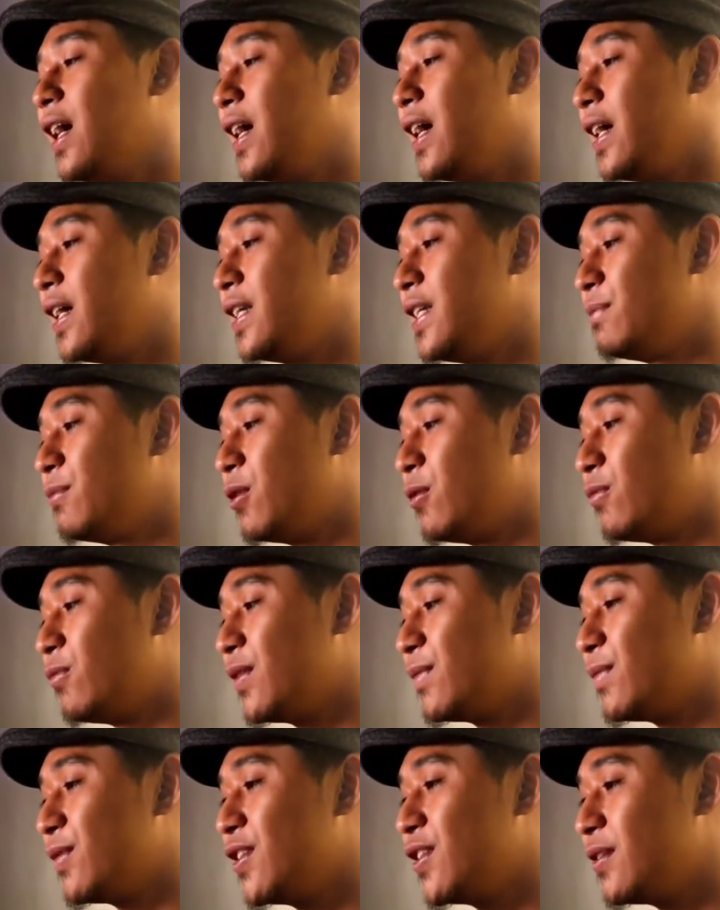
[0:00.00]
Akhirnya di
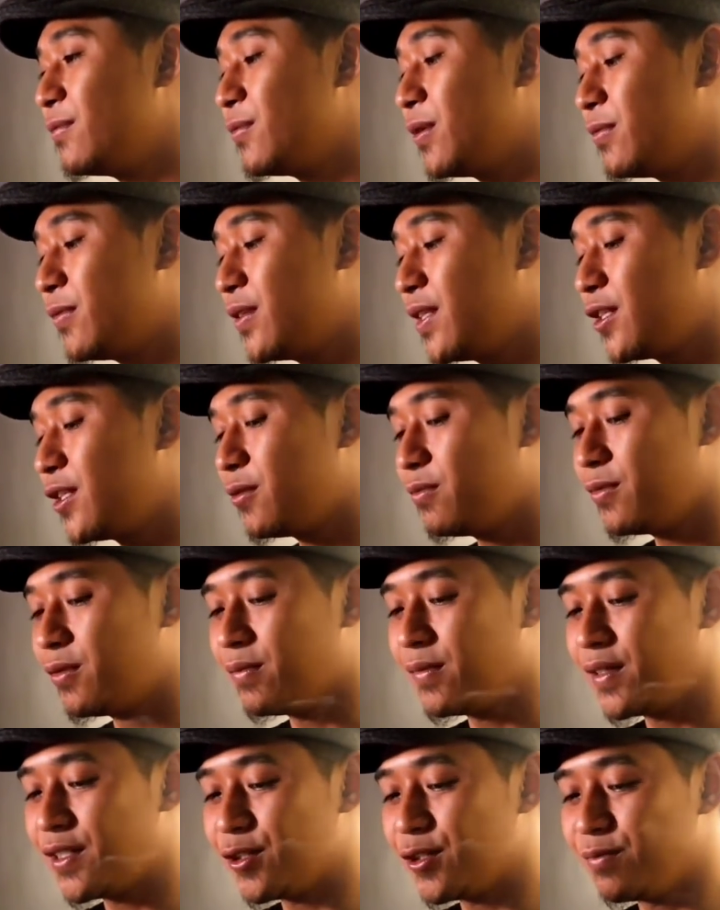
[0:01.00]

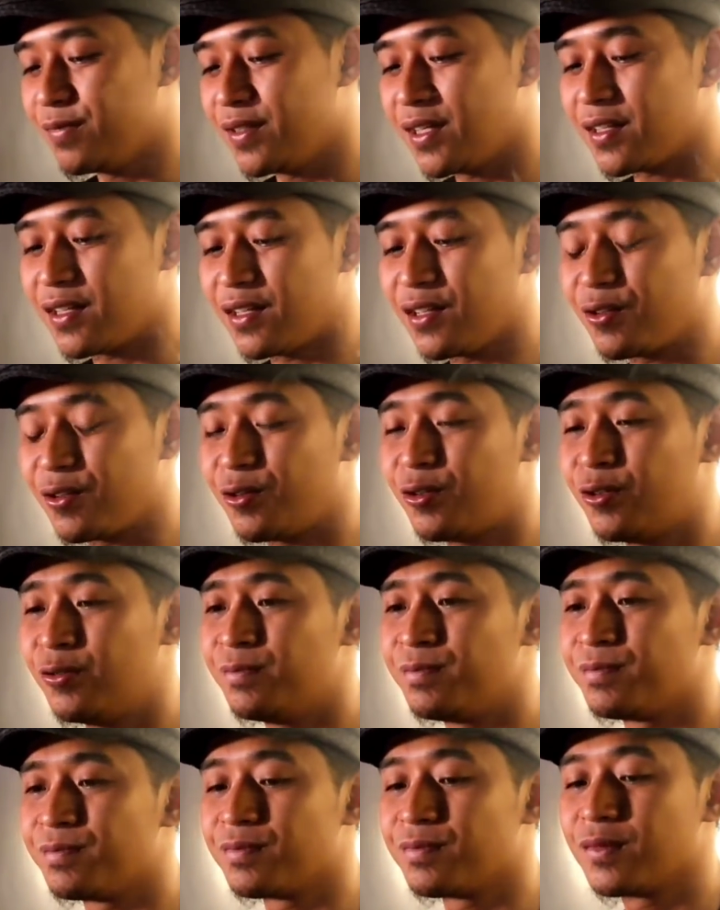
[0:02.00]
momentum-momentum tertentu,
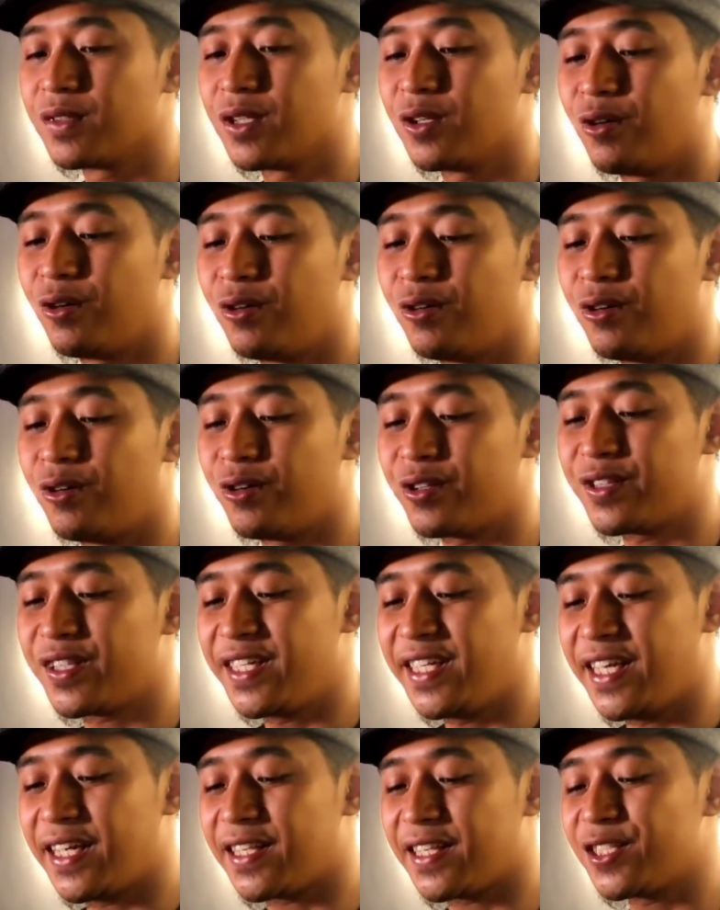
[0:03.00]
oh
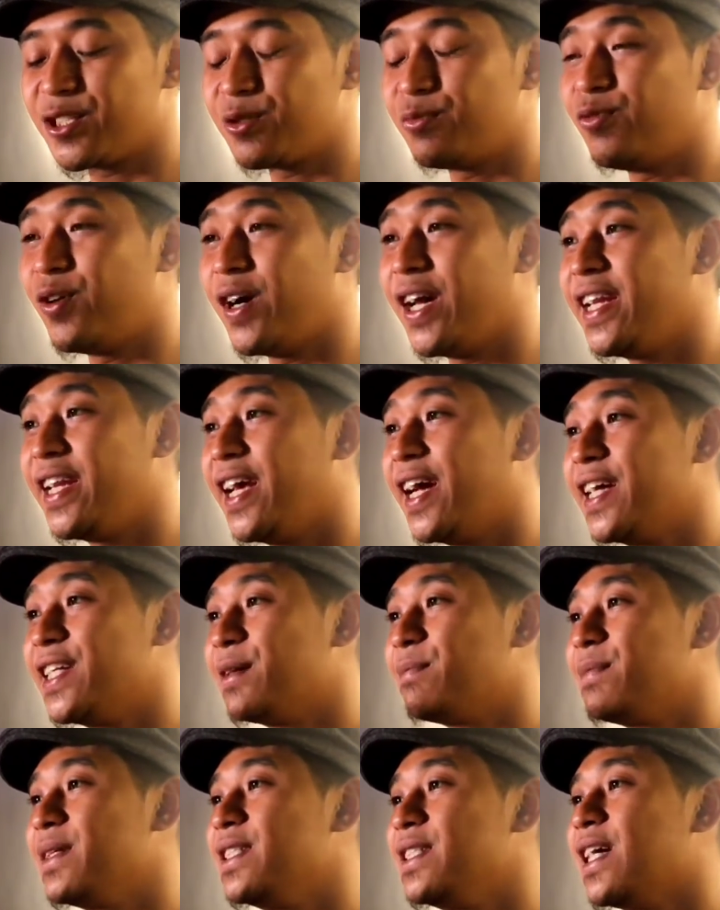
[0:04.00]
ternyata semua ini
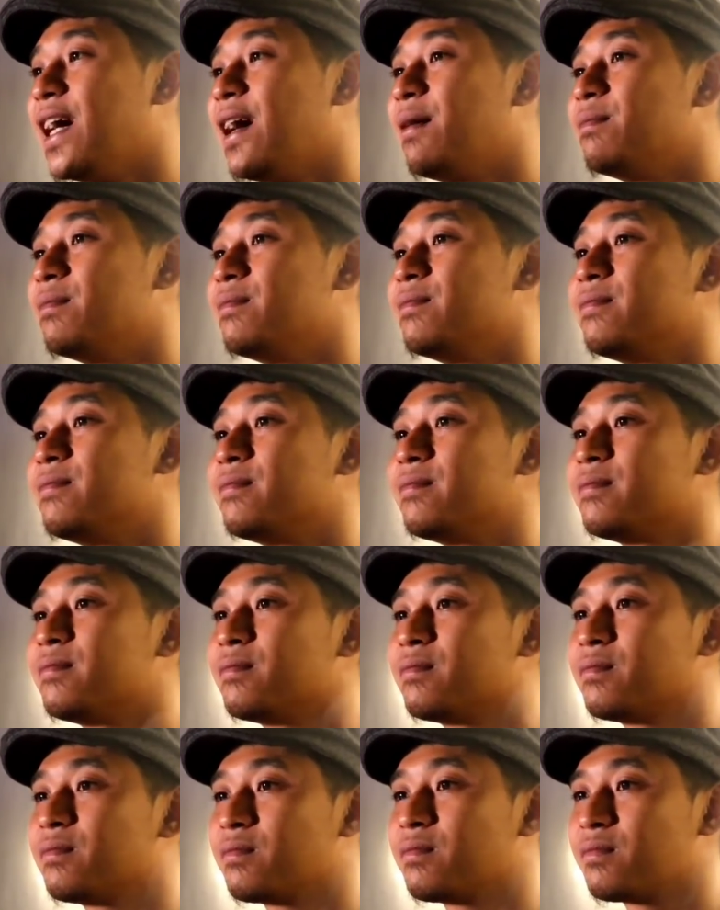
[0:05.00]
hanya pinjam.
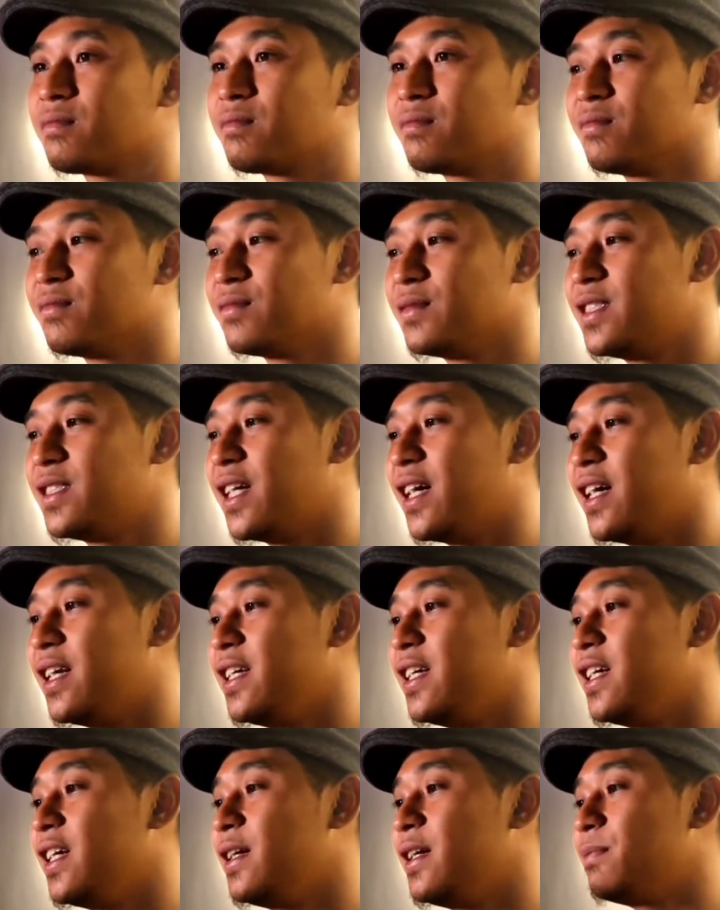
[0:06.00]

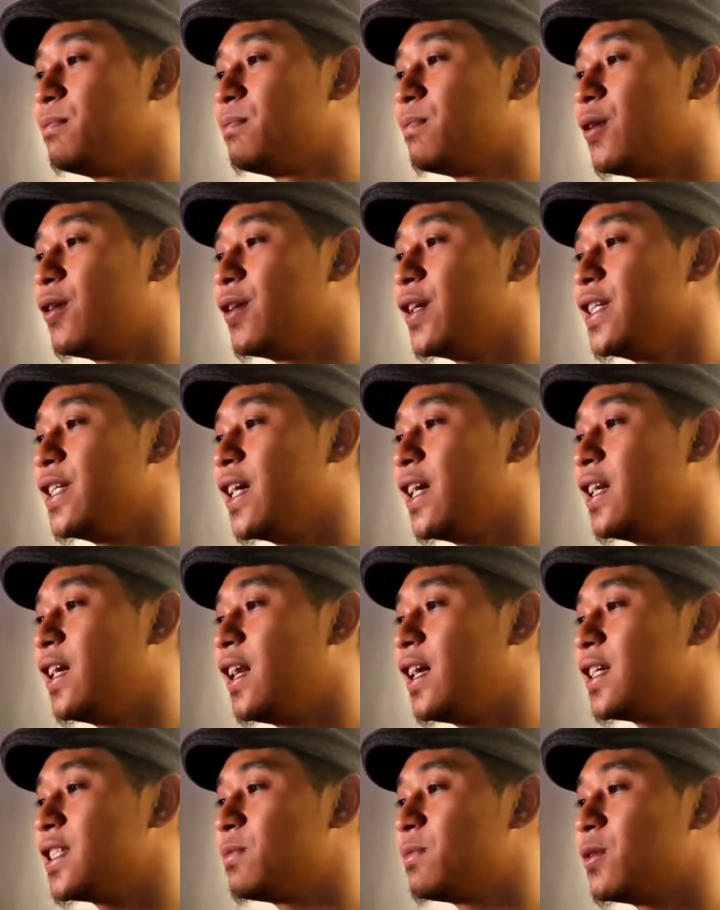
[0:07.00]
Jadi poinnya
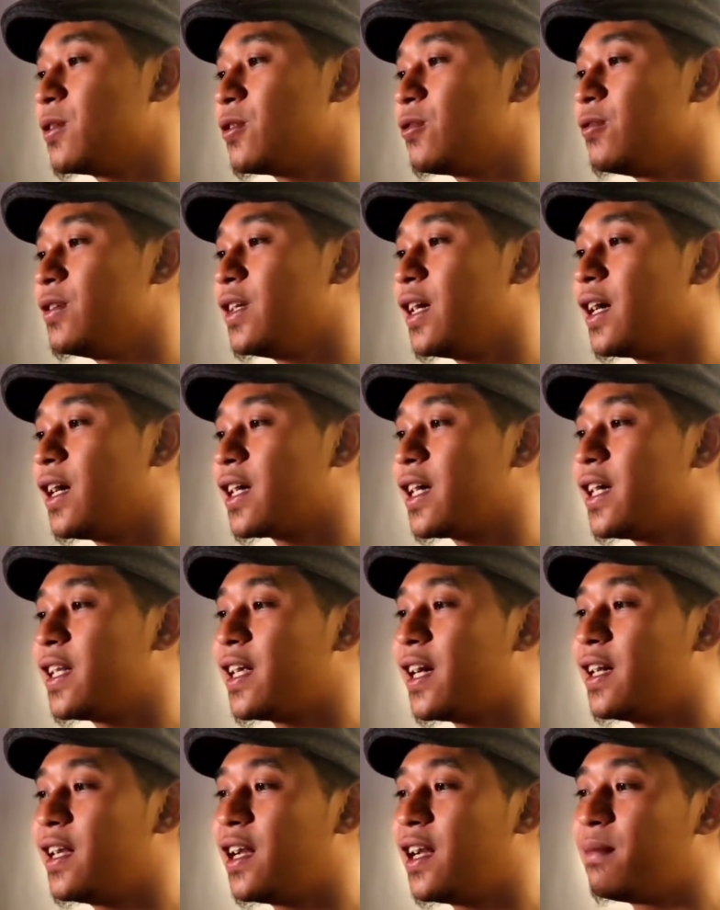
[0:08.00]
adalah sebetulnya
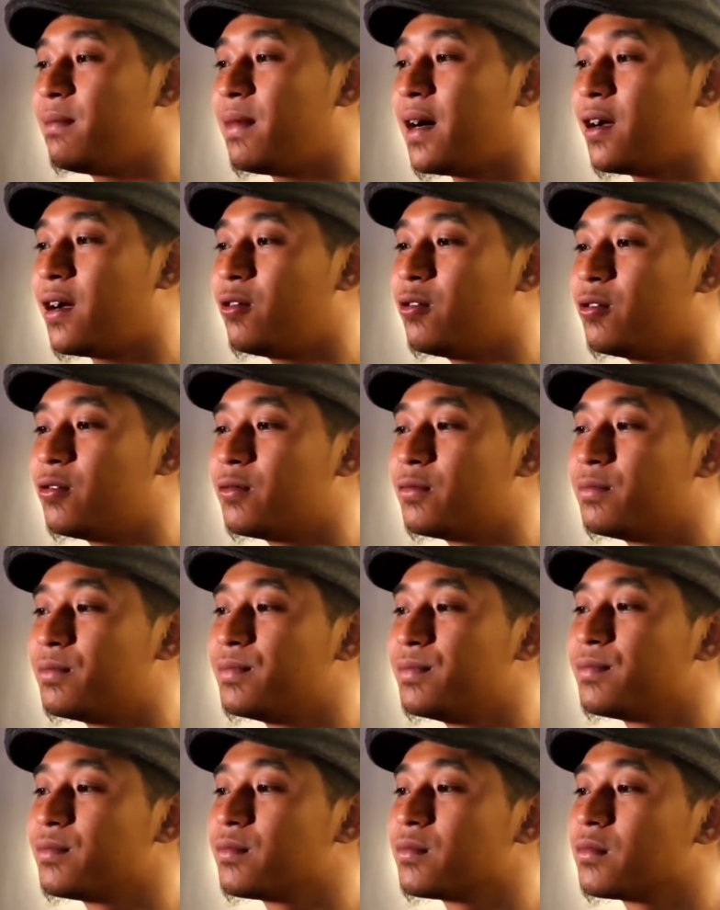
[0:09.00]
kita adalah makhluk
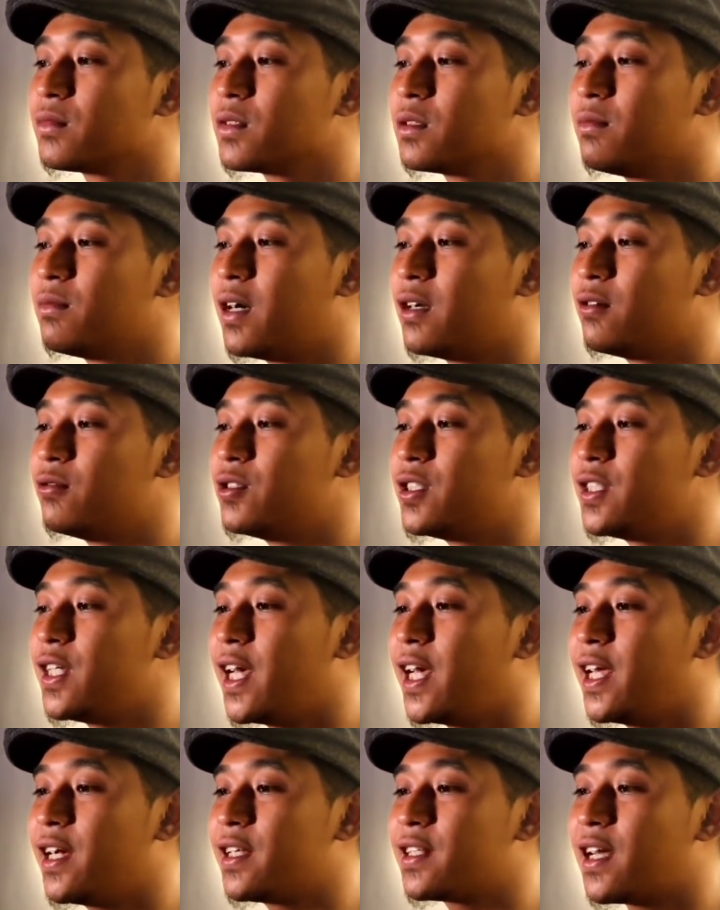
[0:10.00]

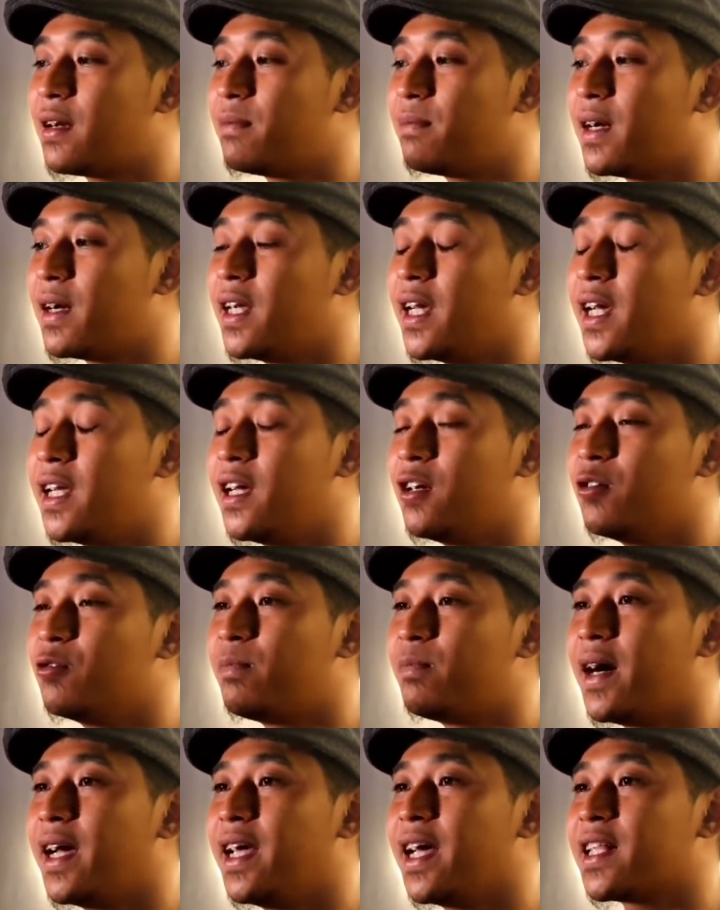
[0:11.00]
manusia yang tanpa daya dan
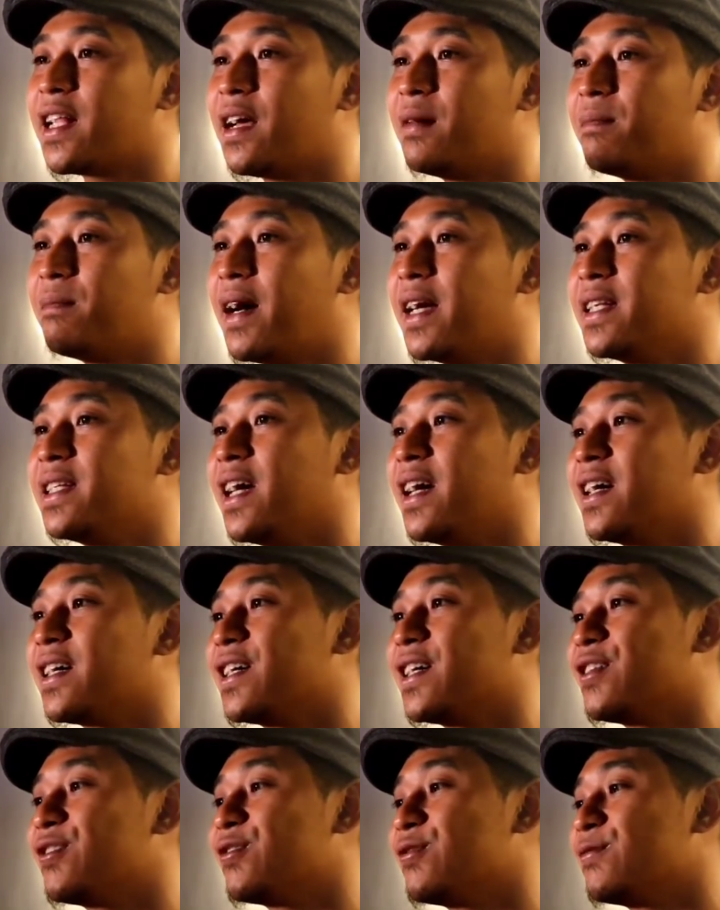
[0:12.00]
upaya tanpanya